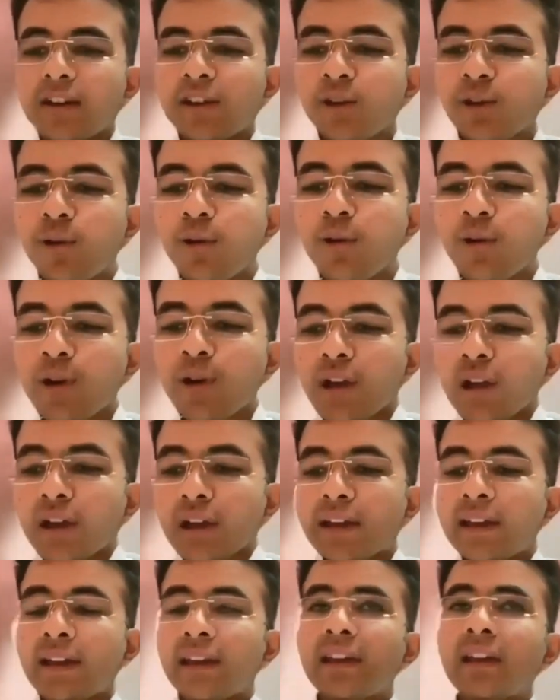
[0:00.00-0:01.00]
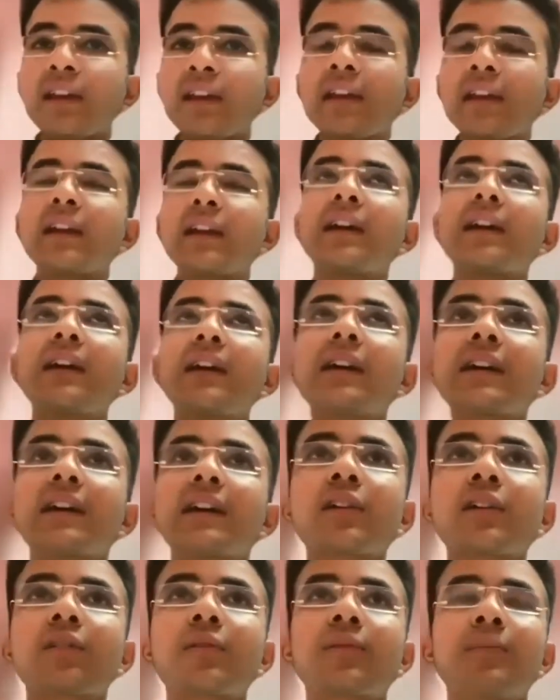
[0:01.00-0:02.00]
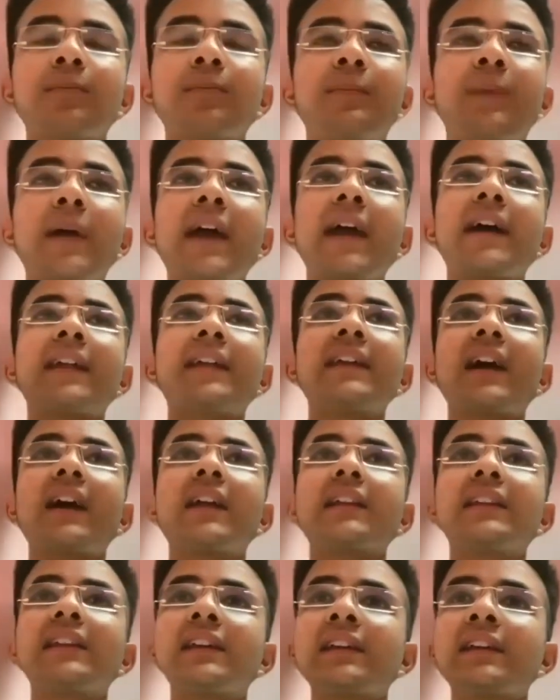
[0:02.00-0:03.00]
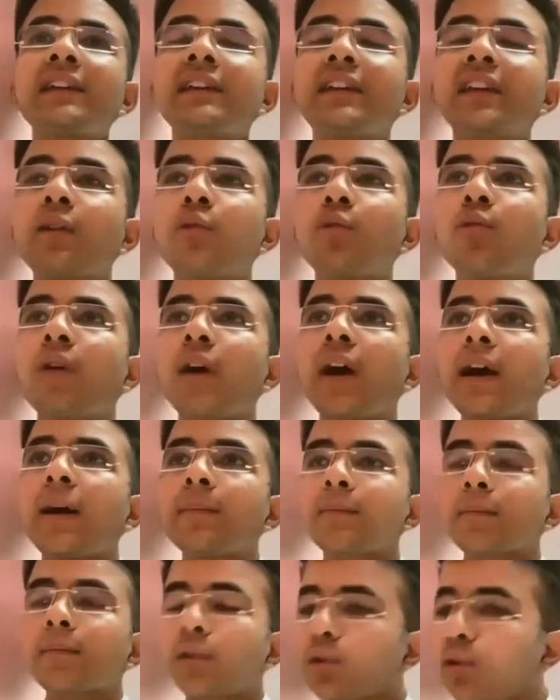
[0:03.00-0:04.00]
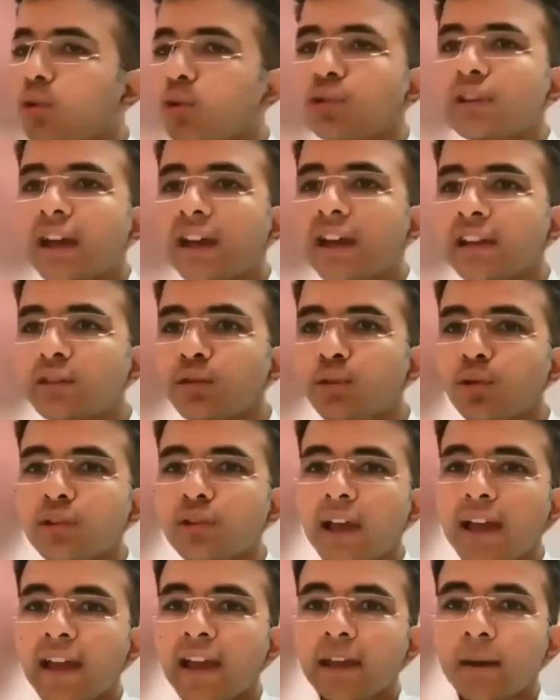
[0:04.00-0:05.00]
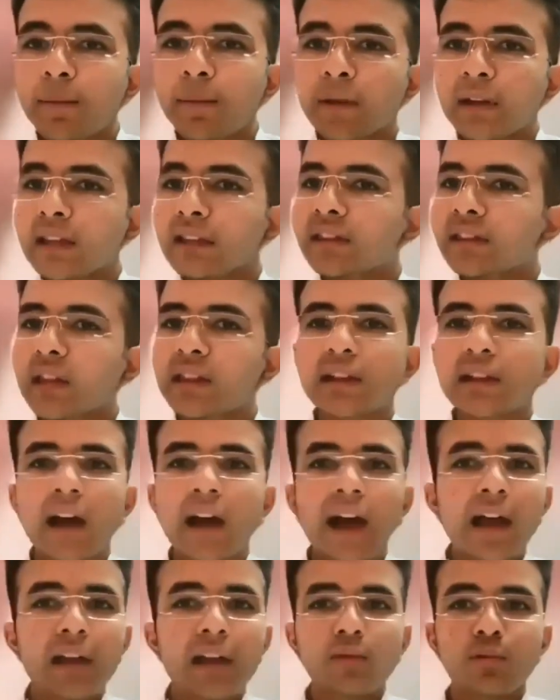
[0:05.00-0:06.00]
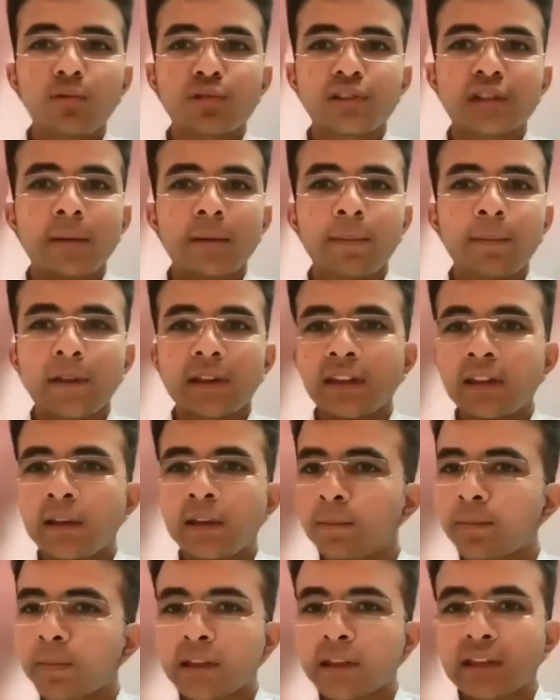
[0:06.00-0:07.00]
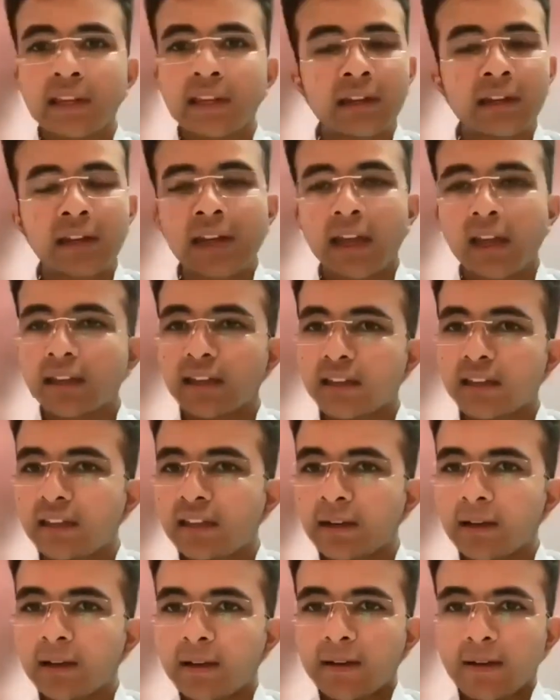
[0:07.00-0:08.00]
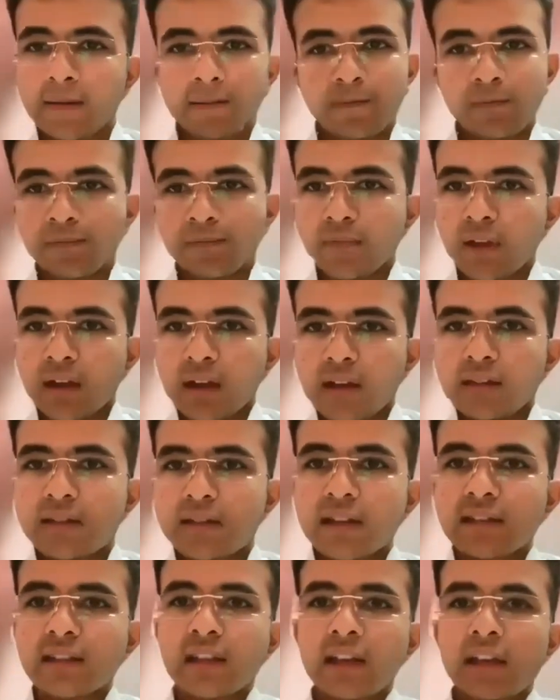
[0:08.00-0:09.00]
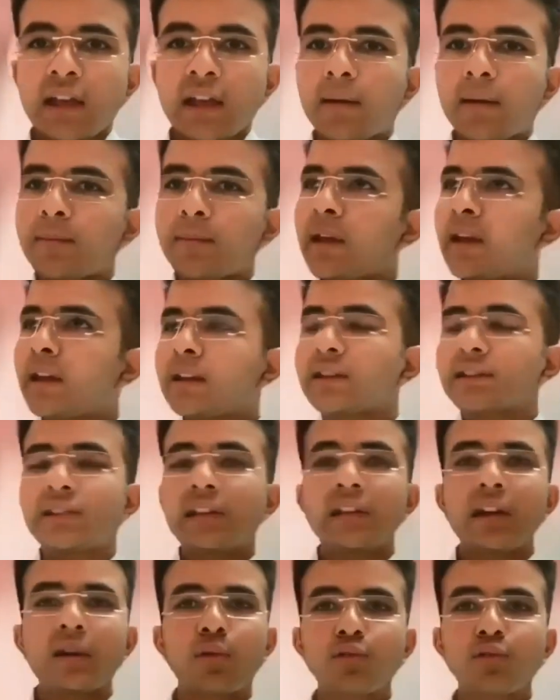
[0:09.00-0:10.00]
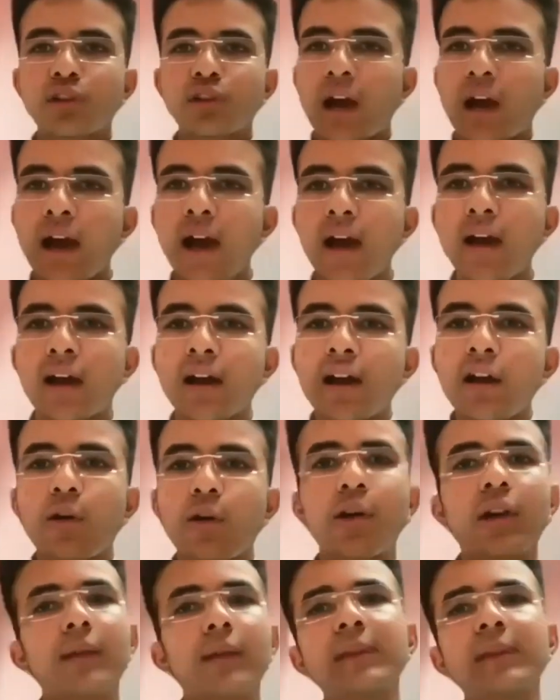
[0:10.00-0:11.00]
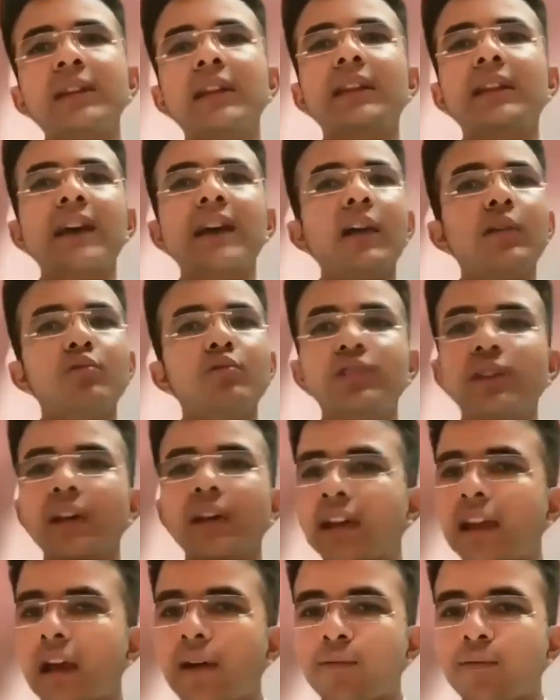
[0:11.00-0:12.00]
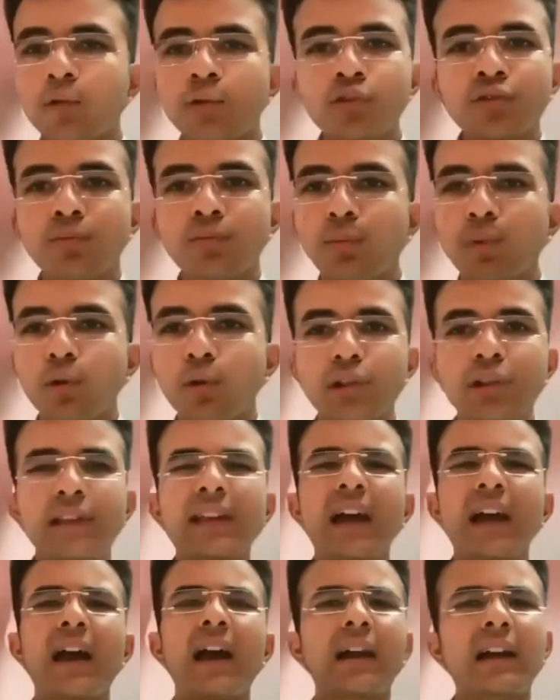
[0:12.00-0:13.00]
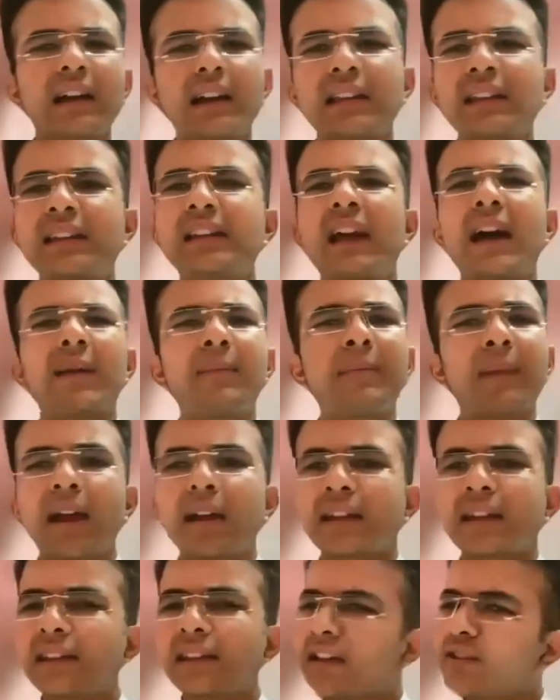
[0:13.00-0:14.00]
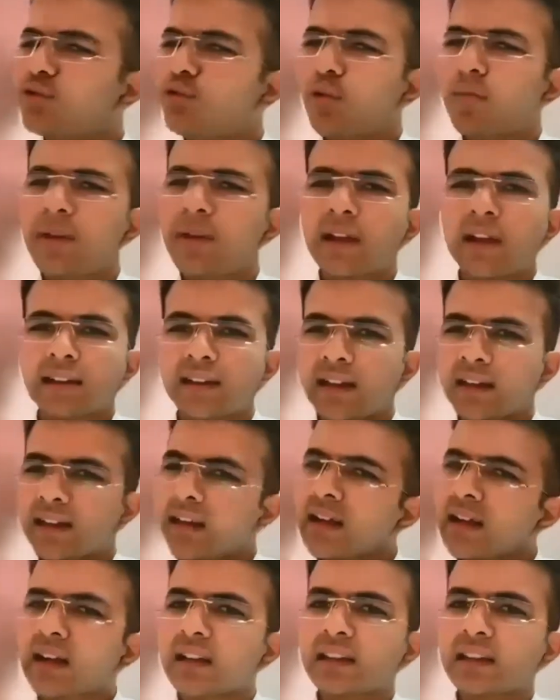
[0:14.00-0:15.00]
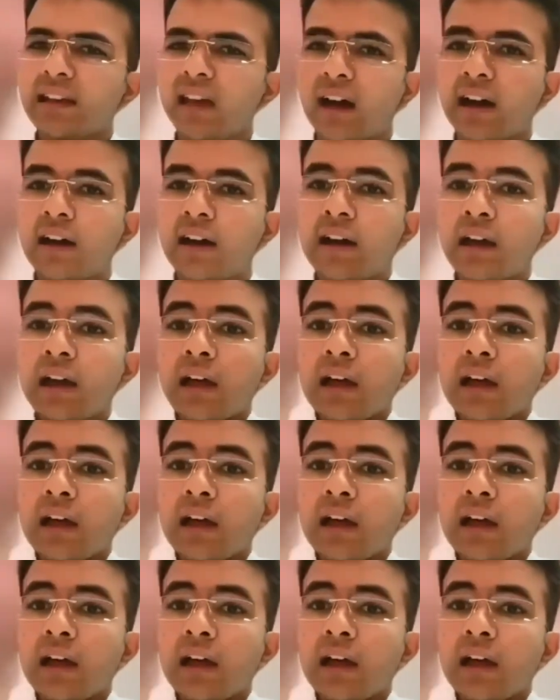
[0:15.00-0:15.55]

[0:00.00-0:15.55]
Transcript: क्यों कि बैर यानी ये हुआ क्रोध यानी तो होता है कि अपन ने तत्काल उसके प्रति प्रतिक्रिया दे दी जैसे हमें किसी ने कुछ कहा और हमने तत्काल उसके खिलाफ कुछ बोल दिया कर दिया मार दिया जो भी करना था कर दिया